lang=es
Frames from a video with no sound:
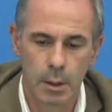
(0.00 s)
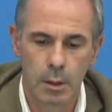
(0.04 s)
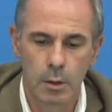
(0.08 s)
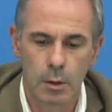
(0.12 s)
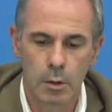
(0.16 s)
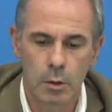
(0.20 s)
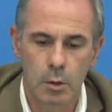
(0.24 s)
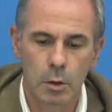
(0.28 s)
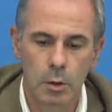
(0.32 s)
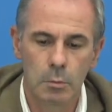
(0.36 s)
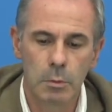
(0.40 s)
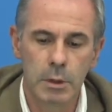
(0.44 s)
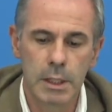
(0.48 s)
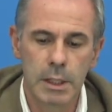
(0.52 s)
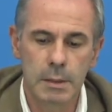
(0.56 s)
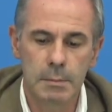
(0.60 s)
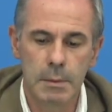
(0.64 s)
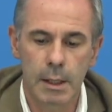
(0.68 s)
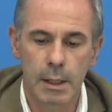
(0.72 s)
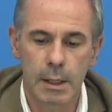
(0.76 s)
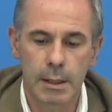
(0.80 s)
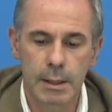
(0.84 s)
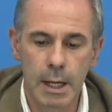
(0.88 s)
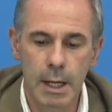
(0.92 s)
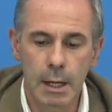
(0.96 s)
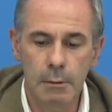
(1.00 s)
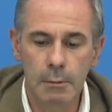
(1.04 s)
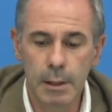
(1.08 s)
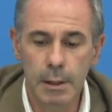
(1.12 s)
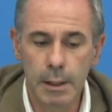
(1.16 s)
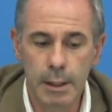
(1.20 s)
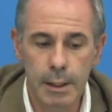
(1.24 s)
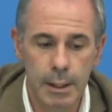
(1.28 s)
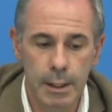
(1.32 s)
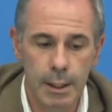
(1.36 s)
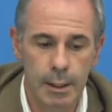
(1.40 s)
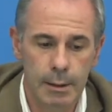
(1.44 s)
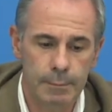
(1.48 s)
como
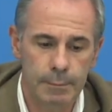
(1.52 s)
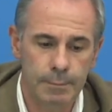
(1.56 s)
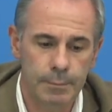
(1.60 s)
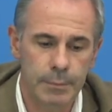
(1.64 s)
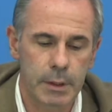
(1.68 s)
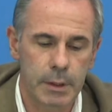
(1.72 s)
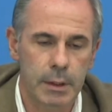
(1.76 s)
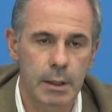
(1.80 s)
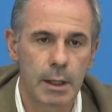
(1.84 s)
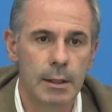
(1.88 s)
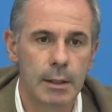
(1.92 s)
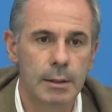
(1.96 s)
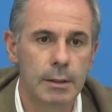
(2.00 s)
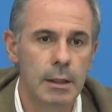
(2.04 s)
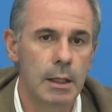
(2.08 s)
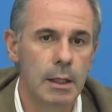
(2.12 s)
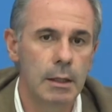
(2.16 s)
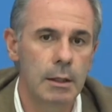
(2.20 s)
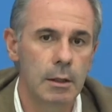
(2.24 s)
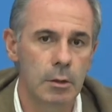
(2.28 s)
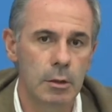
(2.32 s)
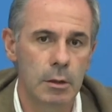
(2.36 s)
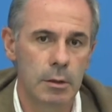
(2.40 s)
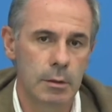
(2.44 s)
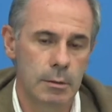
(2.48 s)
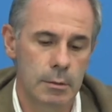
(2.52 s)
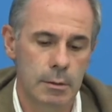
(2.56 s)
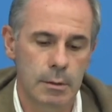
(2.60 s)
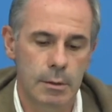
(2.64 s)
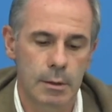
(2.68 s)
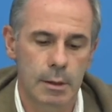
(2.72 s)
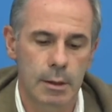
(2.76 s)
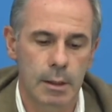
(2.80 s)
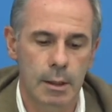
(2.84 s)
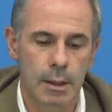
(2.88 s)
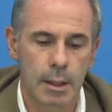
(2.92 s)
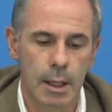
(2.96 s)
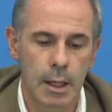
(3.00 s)
inimaginable era que al día de hoy
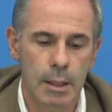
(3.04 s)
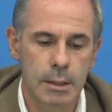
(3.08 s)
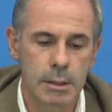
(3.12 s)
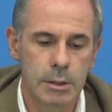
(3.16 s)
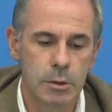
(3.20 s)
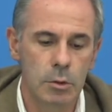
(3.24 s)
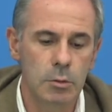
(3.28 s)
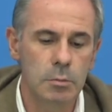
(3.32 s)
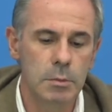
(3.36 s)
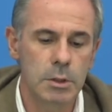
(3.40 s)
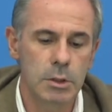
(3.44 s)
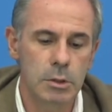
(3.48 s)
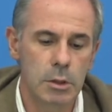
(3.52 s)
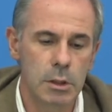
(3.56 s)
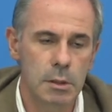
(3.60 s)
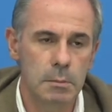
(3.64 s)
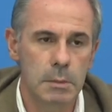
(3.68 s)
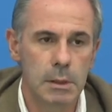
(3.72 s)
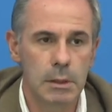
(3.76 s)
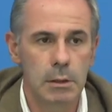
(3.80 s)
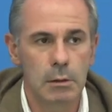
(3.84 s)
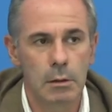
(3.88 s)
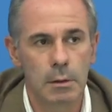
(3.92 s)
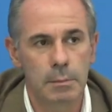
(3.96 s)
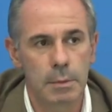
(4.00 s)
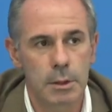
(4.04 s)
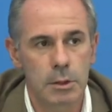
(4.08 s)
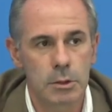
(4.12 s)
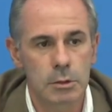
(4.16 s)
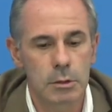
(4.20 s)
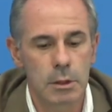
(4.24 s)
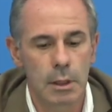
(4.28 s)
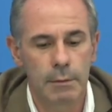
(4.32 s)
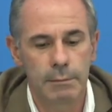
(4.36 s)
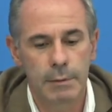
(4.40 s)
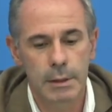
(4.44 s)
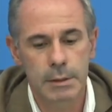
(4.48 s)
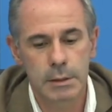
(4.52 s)
casi un millón y medio de
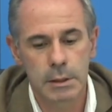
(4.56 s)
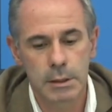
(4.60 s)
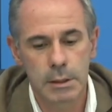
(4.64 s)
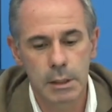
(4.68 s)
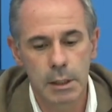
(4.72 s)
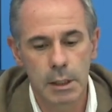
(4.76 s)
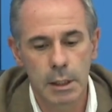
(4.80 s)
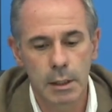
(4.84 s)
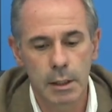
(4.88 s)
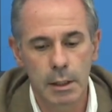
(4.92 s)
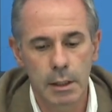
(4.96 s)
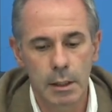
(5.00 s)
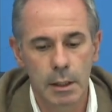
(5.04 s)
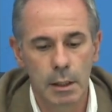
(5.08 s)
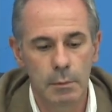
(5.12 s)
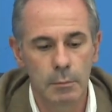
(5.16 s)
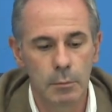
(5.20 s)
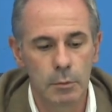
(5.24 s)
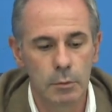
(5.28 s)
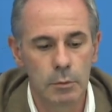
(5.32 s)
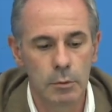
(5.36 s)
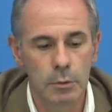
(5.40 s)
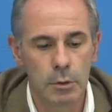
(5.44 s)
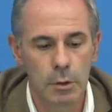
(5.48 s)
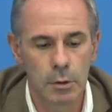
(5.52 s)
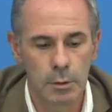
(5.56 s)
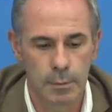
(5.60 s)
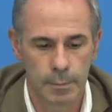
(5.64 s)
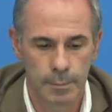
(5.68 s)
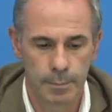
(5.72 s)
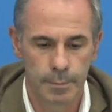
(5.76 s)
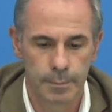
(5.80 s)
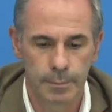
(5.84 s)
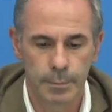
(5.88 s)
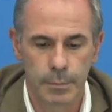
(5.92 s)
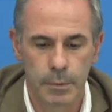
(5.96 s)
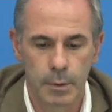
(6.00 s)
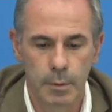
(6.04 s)
personas fallecieran en el mundo
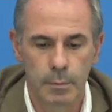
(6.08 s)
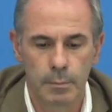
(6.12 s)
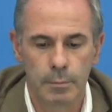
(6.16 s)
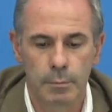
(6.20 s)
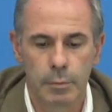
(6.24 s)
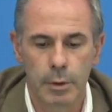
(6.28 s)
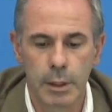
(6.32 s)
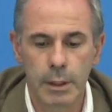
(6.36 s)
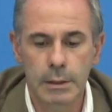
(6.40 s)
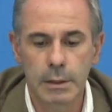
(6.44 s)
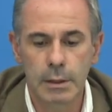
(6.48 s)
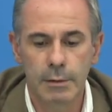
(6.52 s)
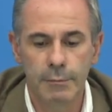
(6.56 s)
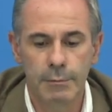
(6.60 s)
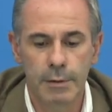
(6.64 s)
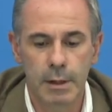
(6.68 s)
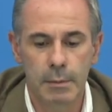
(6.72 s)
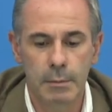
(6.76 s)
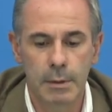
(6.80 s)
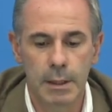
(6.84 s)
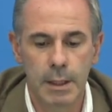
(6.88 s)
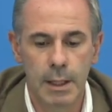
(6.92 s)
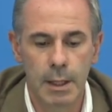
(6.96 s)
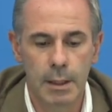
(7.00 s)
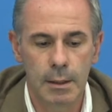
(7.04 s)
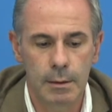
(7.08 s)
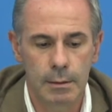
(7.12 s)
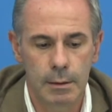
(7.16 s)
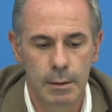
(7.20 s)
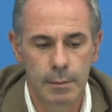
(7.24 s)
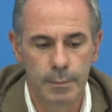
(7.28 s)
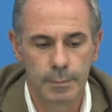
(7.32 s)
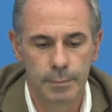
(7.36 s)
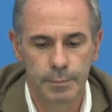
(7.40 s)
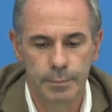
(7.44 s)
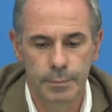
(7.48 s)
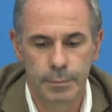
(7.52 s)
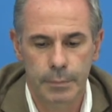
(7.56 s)
por esta enfermedad
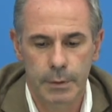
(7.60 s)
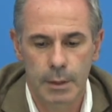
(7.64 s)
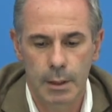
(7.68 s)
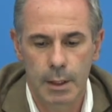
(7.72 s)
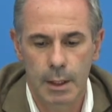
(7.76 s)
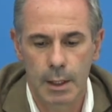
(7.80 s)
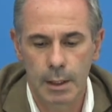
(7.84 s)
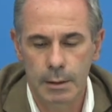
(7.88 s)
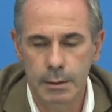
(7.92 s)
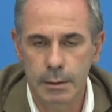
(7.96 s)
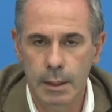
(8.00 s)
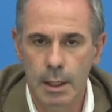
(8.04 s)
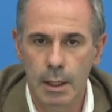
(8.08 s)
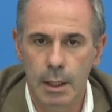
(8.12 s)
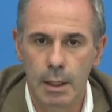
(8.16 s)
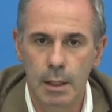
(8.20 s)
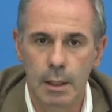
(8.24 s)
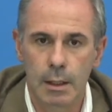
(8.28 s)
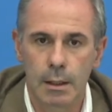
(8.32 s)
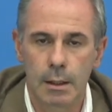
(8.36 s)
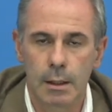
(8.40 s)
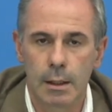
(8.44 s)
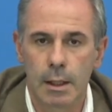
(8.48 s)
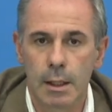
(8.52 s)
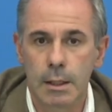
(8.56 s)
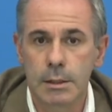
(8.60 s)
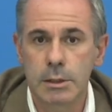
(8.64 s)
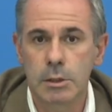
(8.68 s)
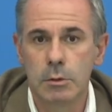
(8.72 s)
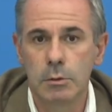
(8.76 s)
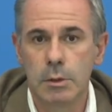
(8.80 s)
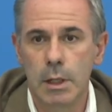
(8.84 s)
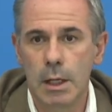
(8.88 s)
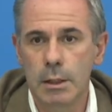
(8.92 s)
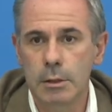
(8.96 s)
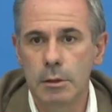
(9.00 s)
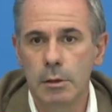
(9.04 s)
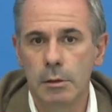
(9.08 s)
hasta hace
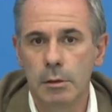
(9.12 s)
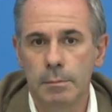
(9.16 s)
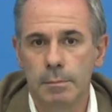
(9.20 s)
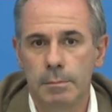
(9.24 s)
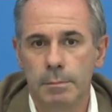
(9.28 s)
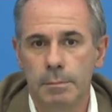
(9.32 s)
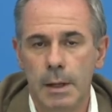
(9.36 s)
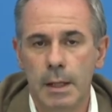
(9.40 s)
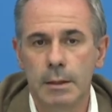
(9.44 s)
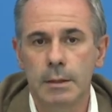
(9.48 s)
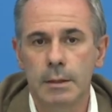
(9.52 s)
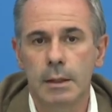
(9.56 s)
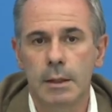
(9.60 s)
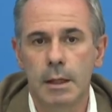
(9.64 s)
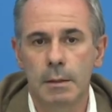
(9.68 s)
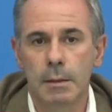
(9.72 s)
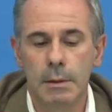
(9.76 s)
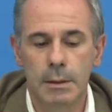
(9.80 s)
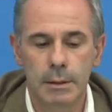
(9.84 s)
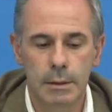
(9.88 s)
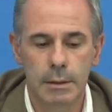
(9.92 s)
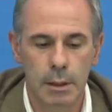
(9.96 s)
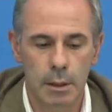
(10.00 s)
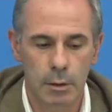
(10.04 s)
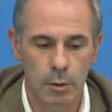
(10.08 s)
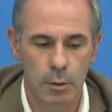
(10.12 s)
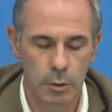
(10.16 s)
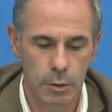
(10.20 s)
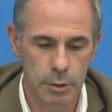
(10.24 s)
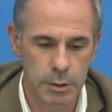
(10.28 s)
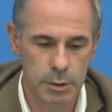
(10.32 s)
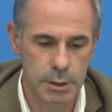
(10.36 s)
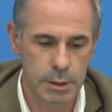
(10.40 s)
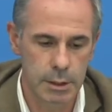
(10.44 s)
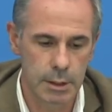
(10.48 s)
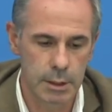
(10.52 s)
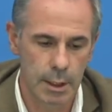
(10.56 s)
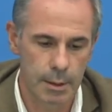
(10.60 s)
un año prácticamente
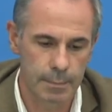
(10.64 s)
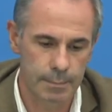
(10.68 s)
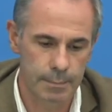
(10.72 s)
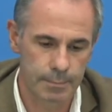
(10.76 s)
desconocida.